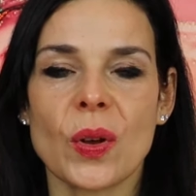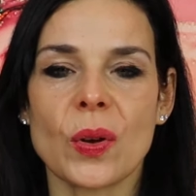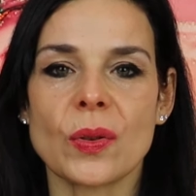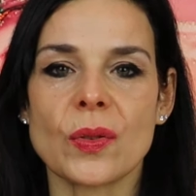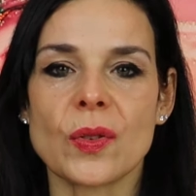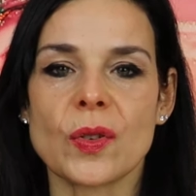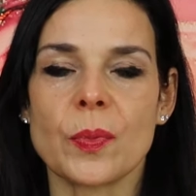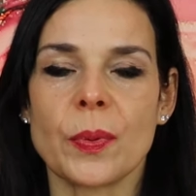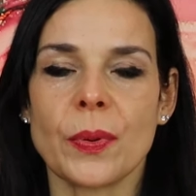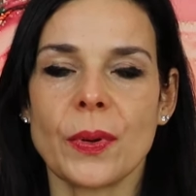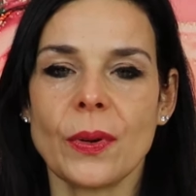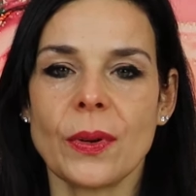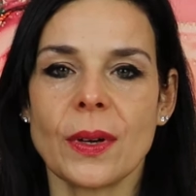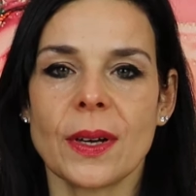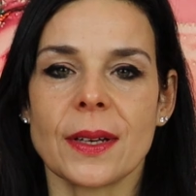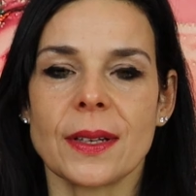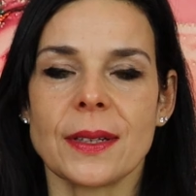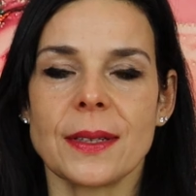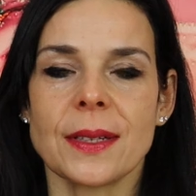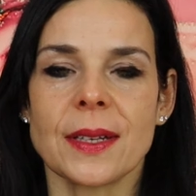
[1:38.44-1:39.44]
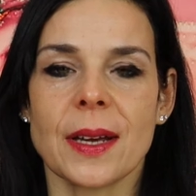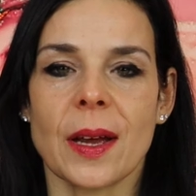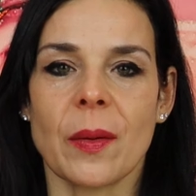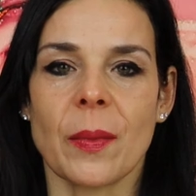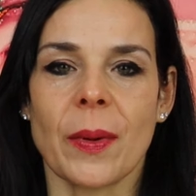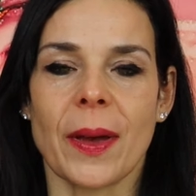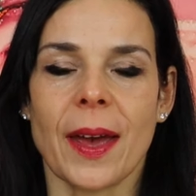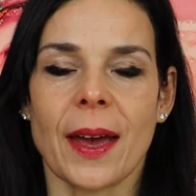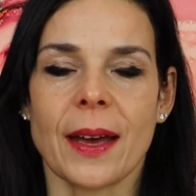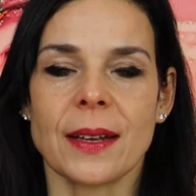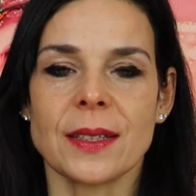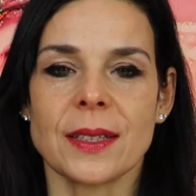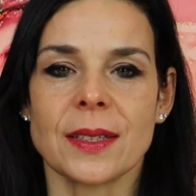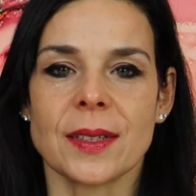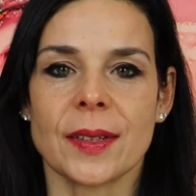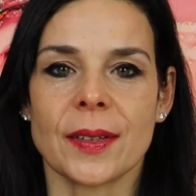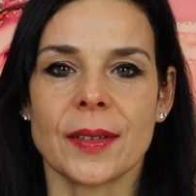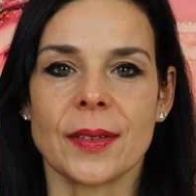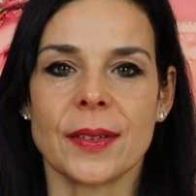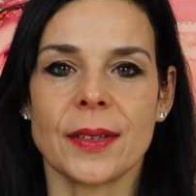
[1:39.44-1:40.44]
Und spüre in deinem
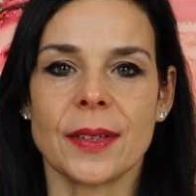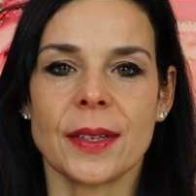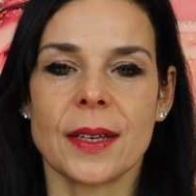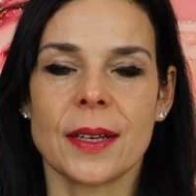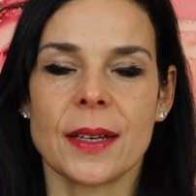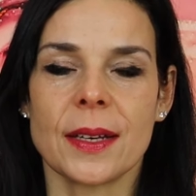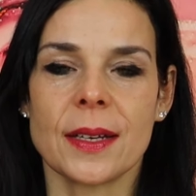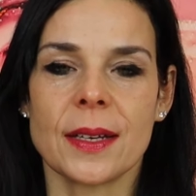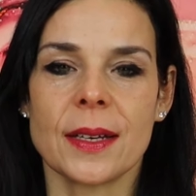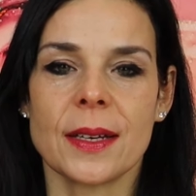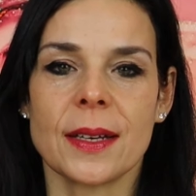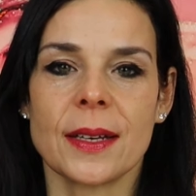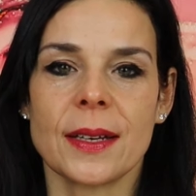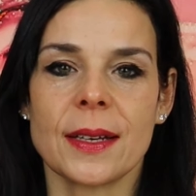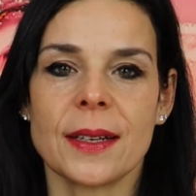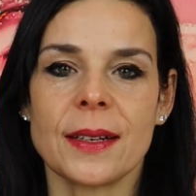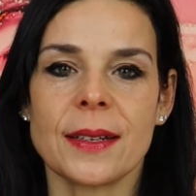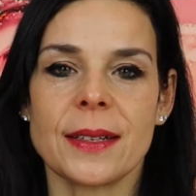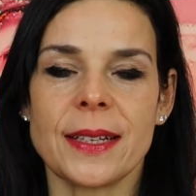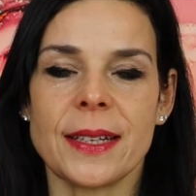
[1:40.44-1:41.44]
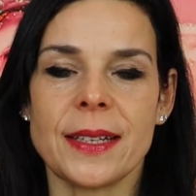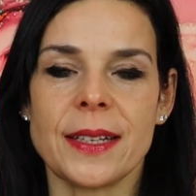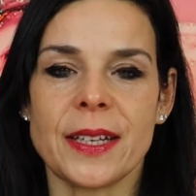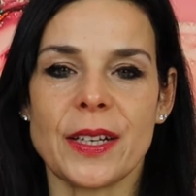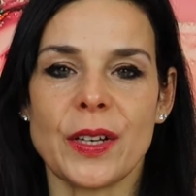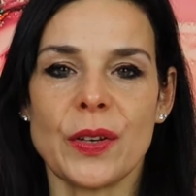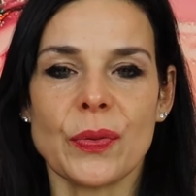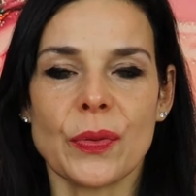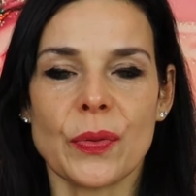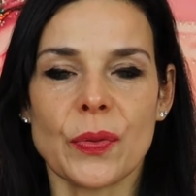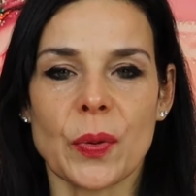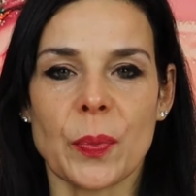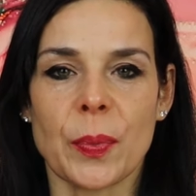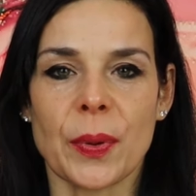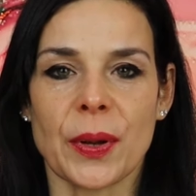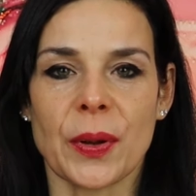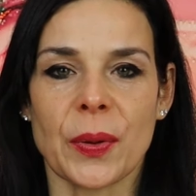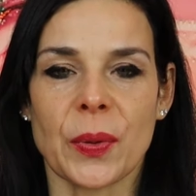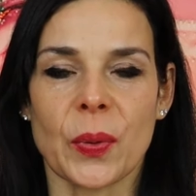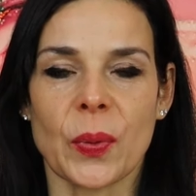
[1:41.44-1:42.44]
Herzen die tiefe
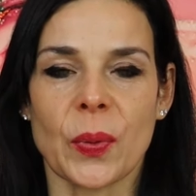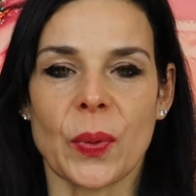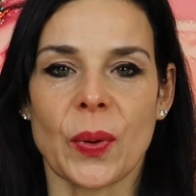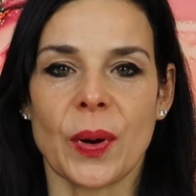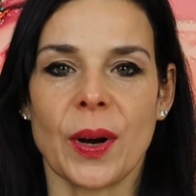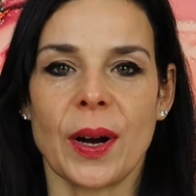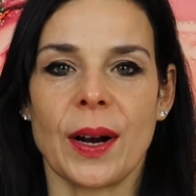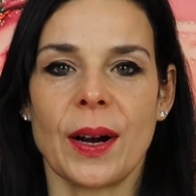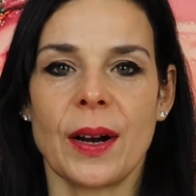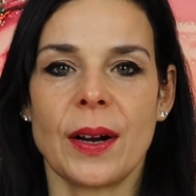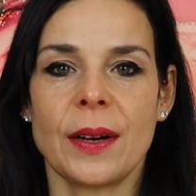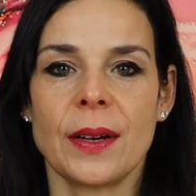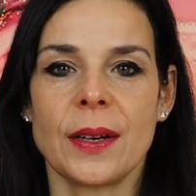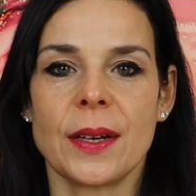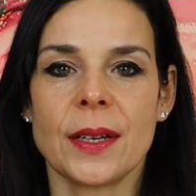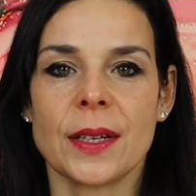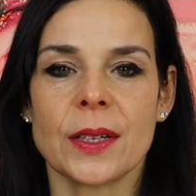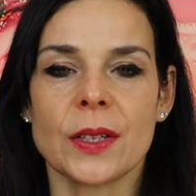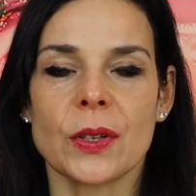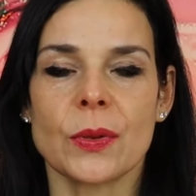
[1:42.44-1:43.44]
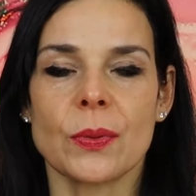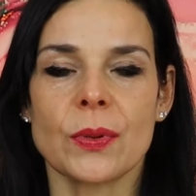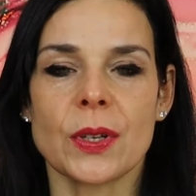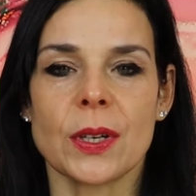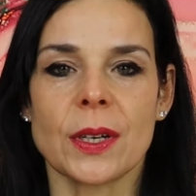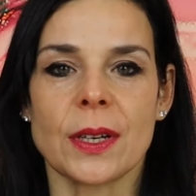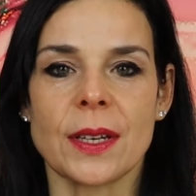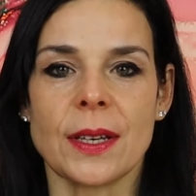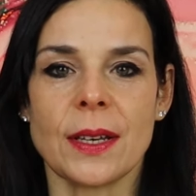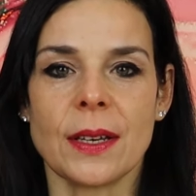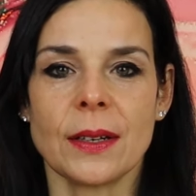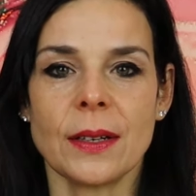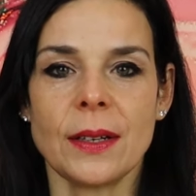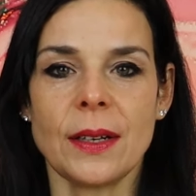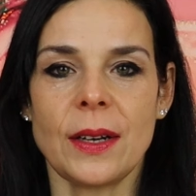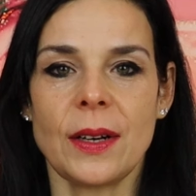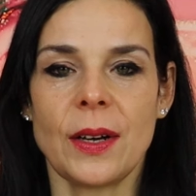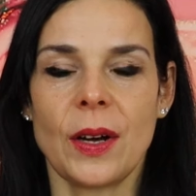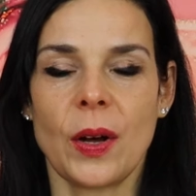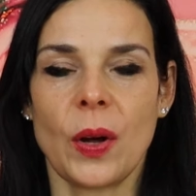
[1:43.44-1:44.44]
Verbindung zwischen dir
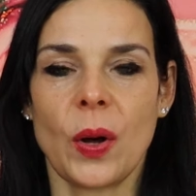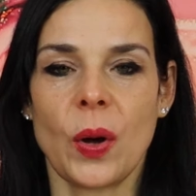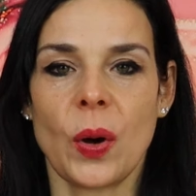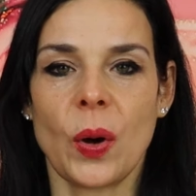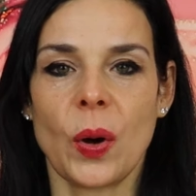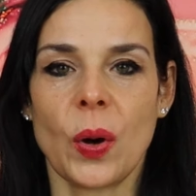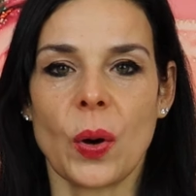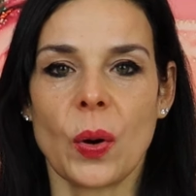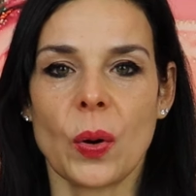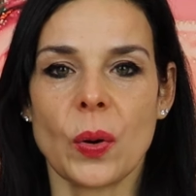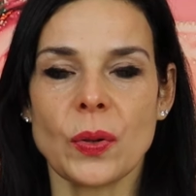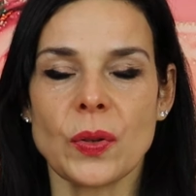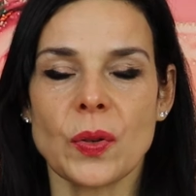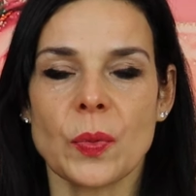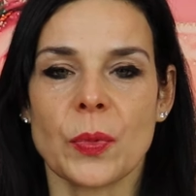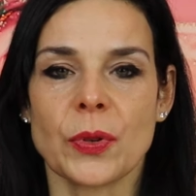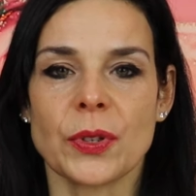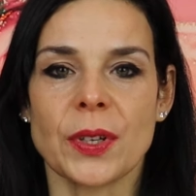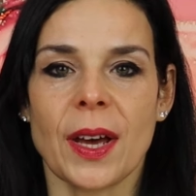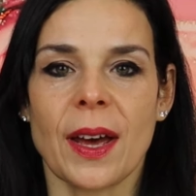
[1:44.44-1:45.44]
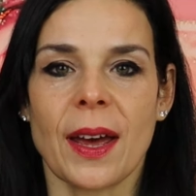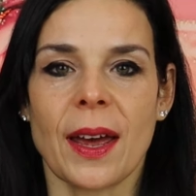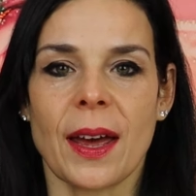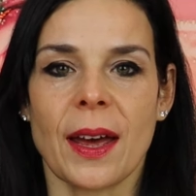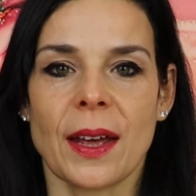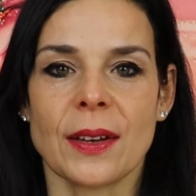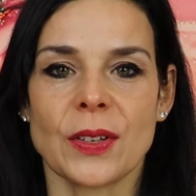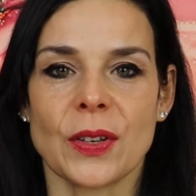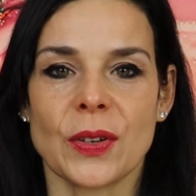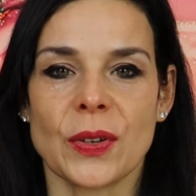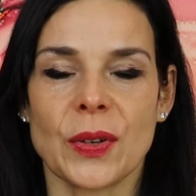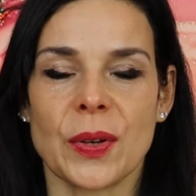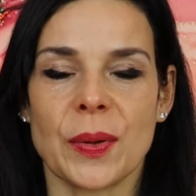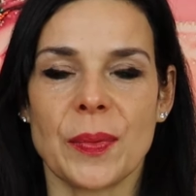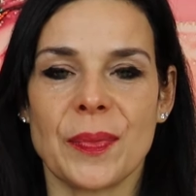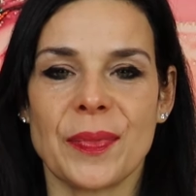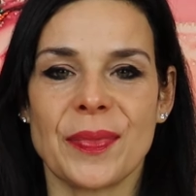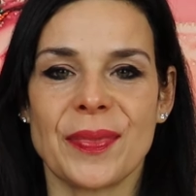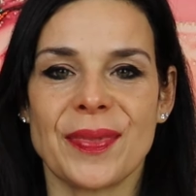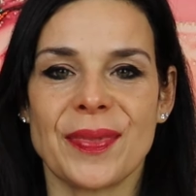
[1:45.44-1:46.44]
und Mutter Erde.